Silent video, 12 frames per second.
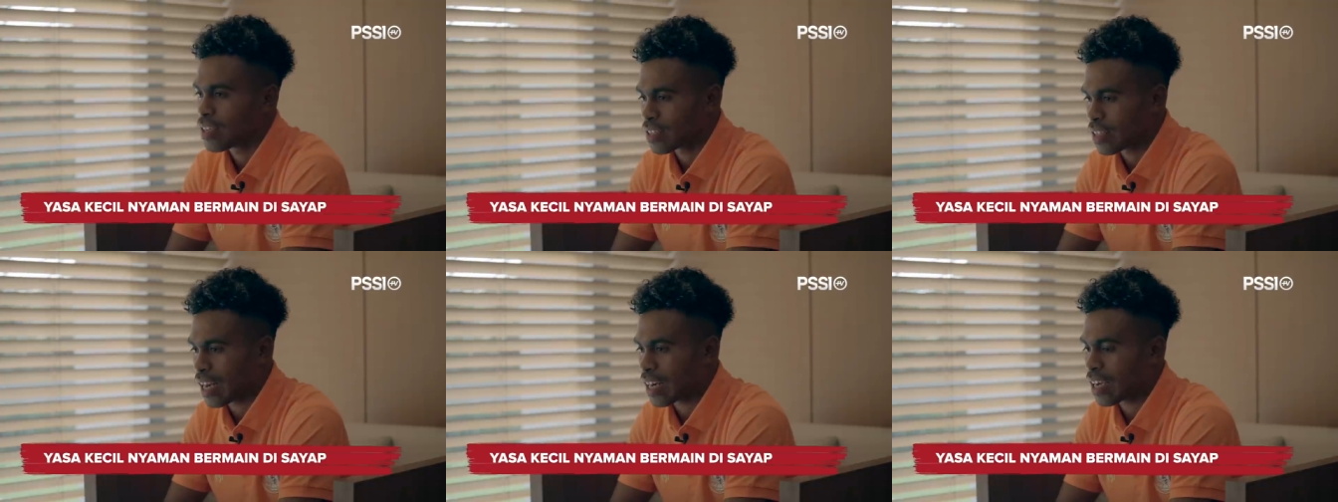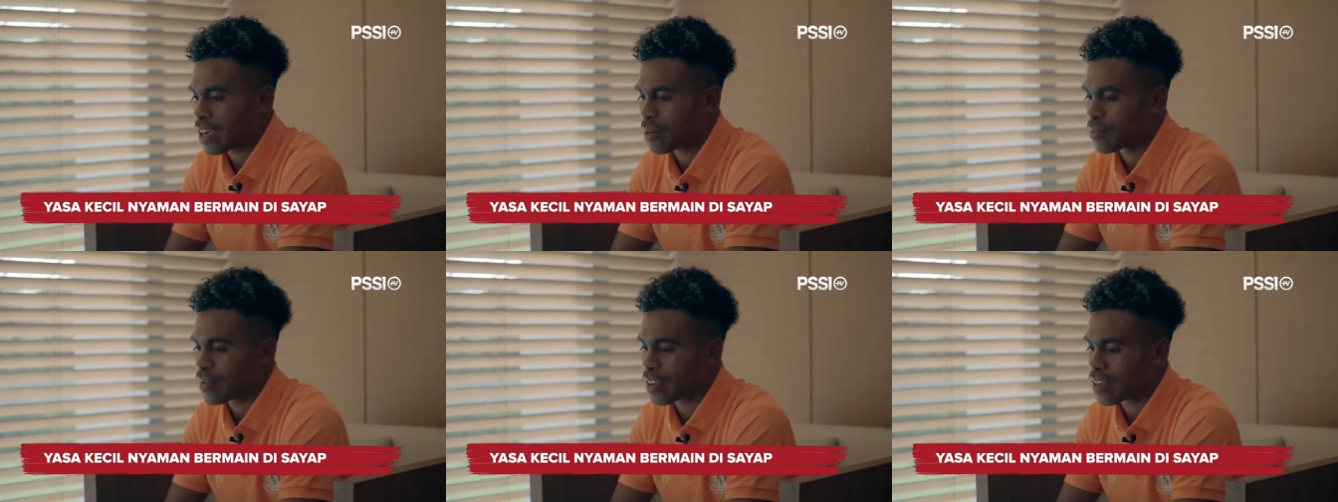
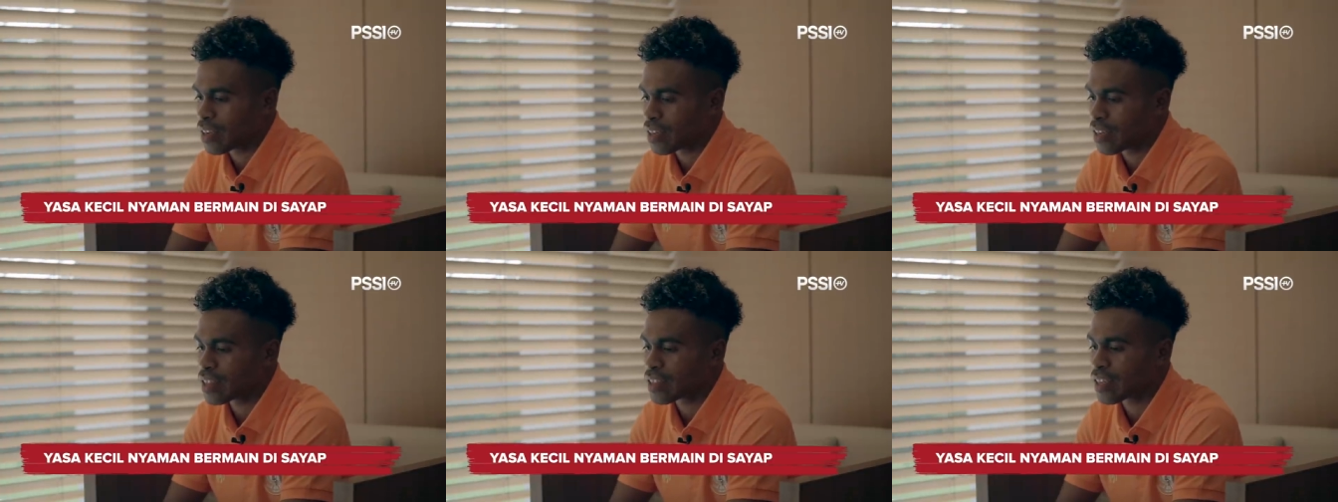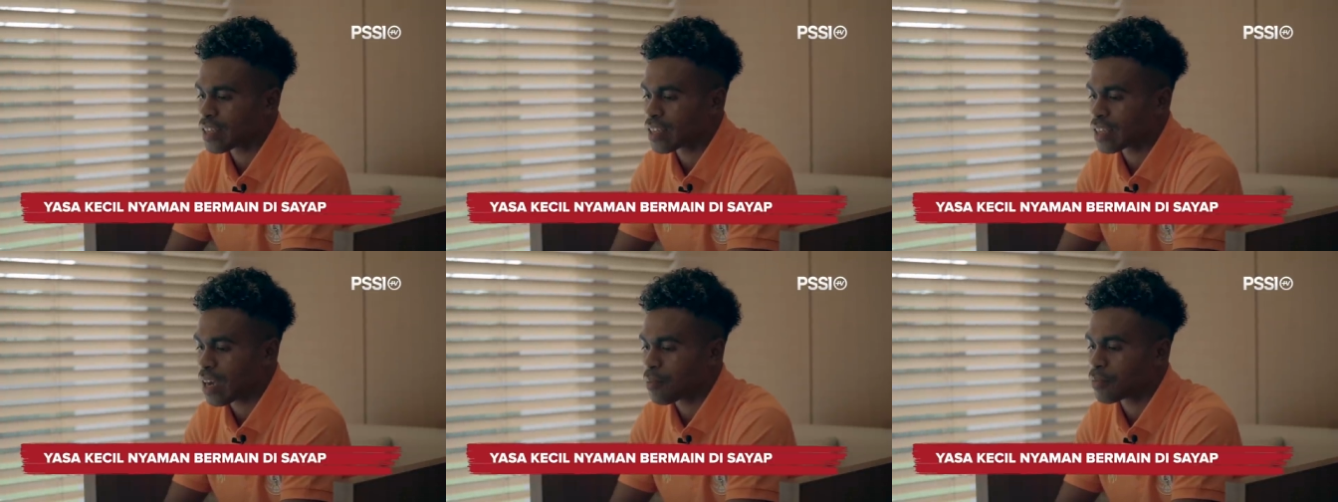tarkam dari distrik,
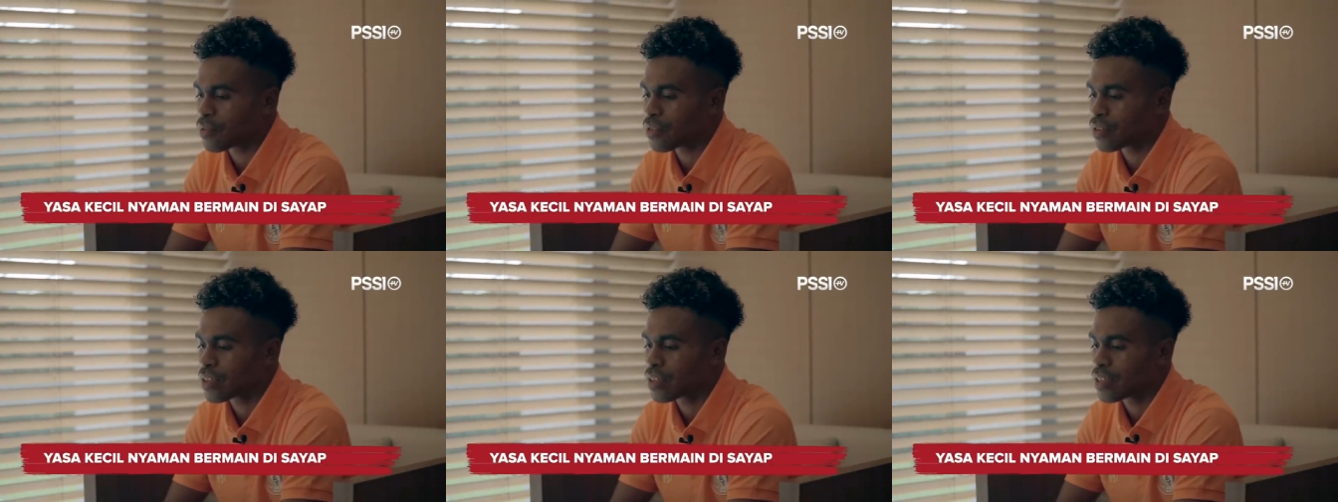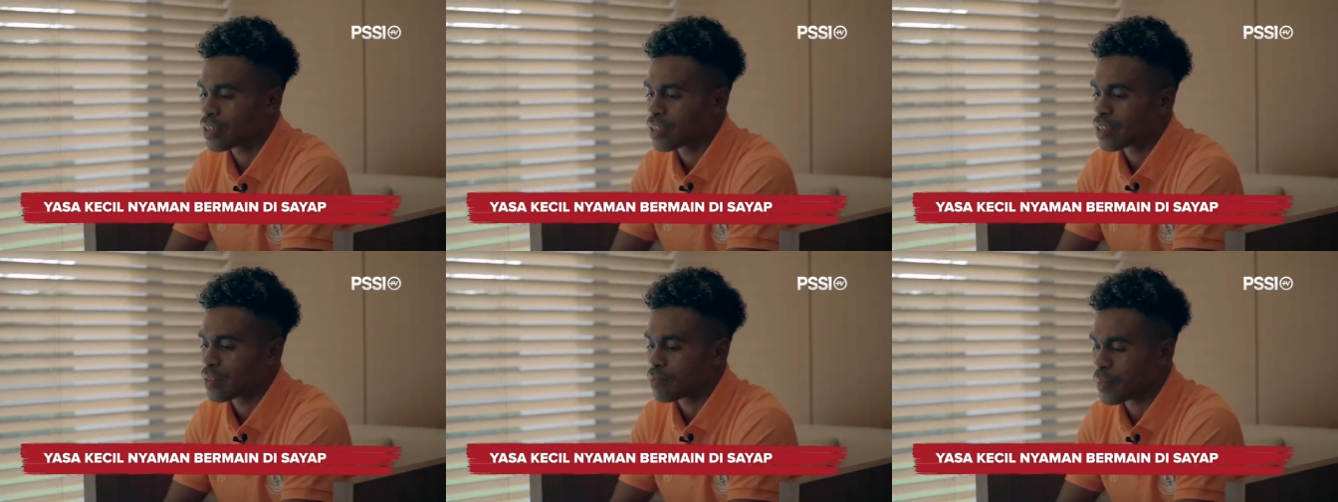kampung. Hmm
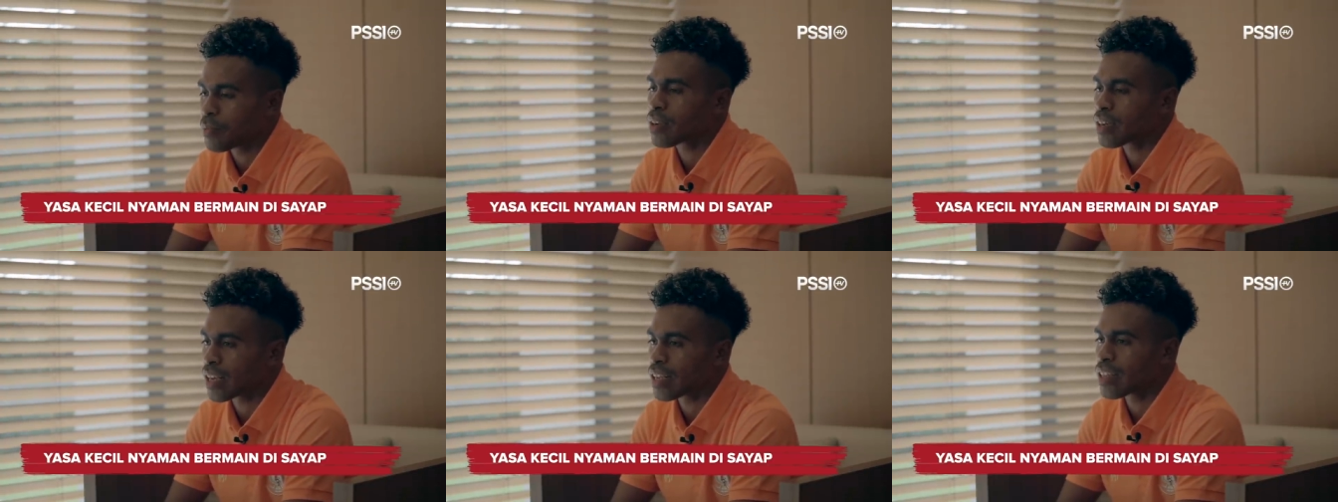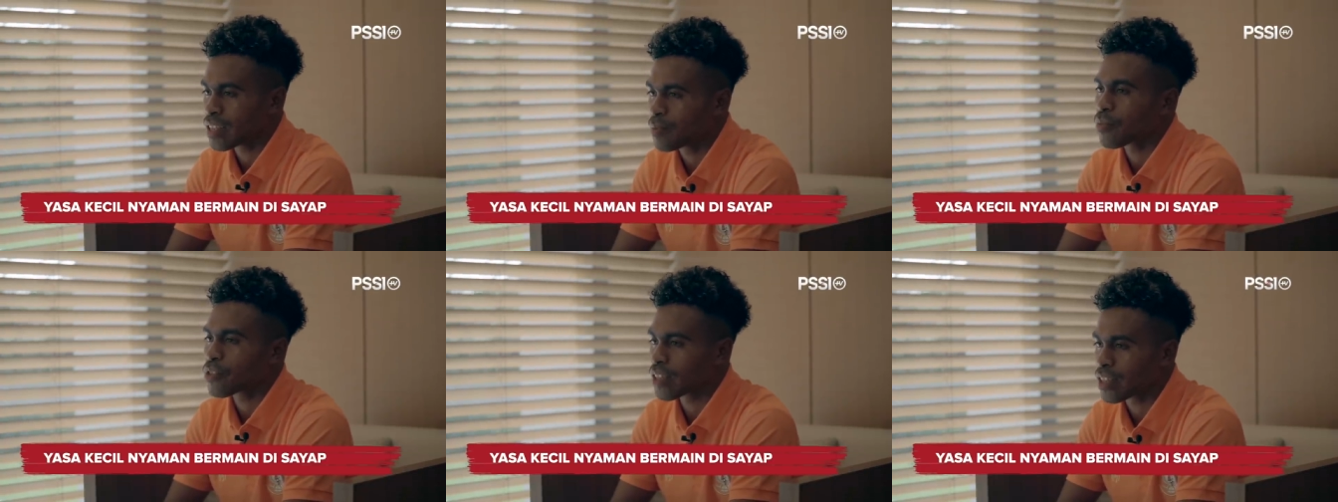memang dari kecil
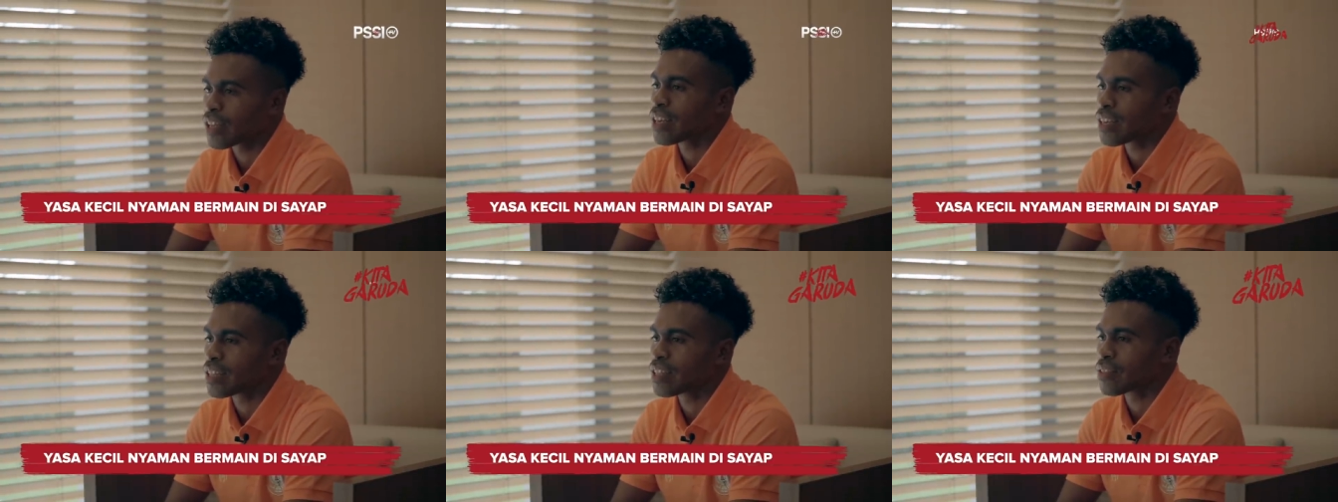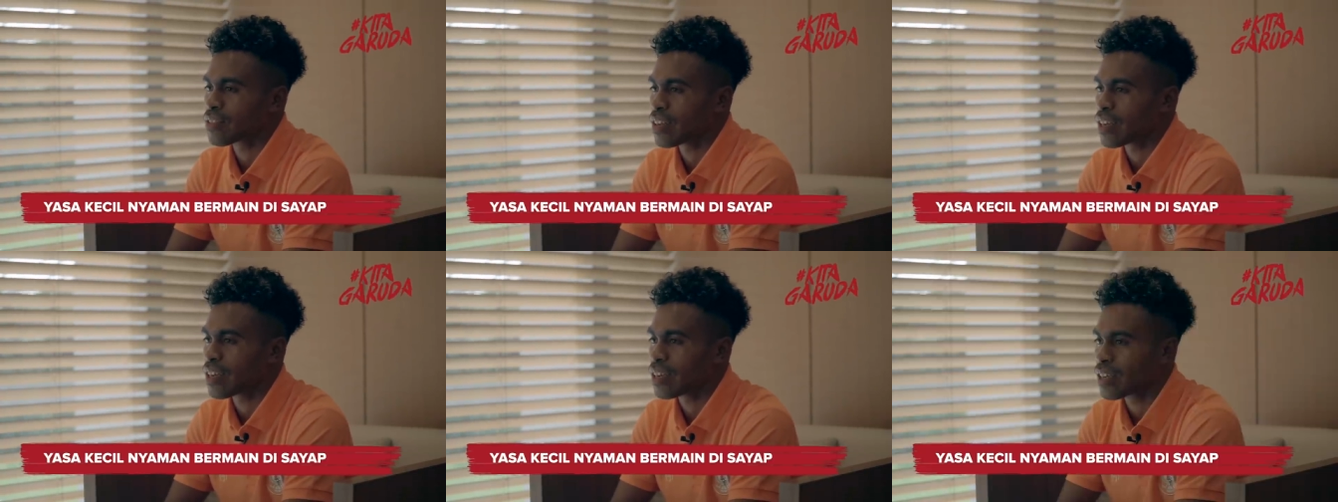posisinya di situ sudah ya.